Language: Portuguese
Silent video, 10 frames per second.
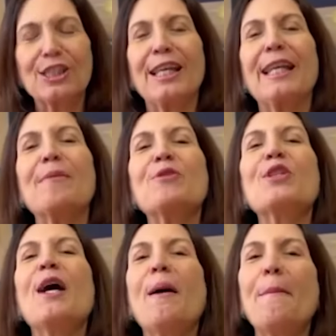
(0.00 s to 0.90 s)

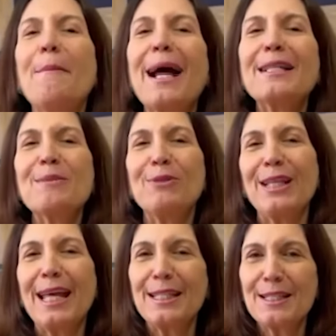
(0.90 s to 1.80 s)
Queremos mais
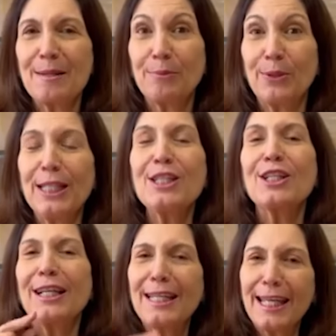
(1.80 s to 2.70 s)
mulheres na
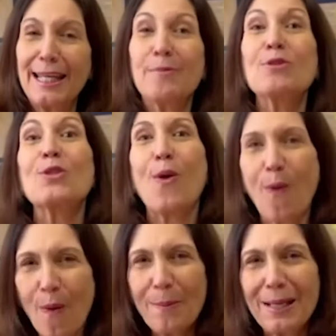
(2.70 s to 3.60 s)
política e queremos
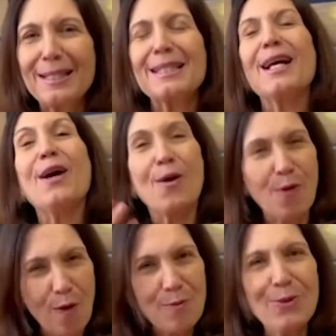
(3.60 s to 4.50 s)
homens
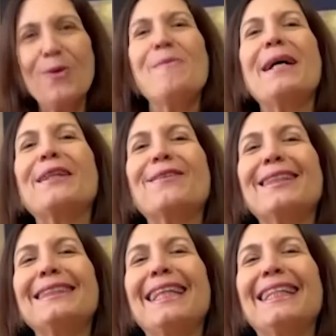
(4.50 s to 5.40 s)
como o marido da
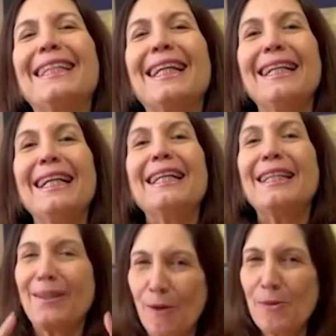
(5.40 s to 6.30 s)
Celina,
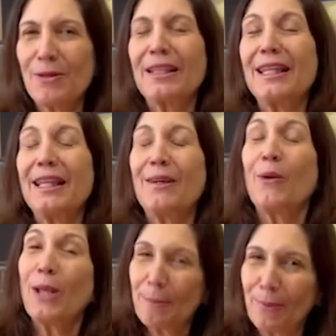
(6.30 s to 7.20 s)
que, que
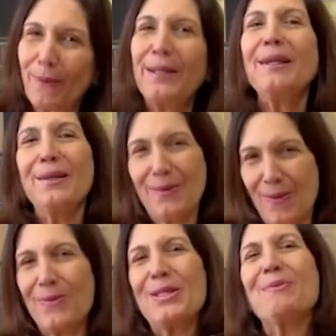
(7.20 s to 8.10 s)
colaborem
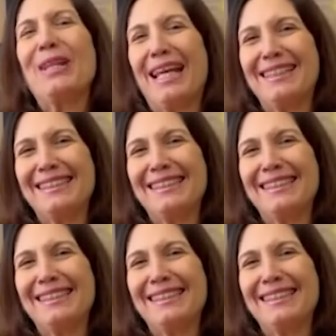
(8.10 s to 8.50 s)
com as mulheres.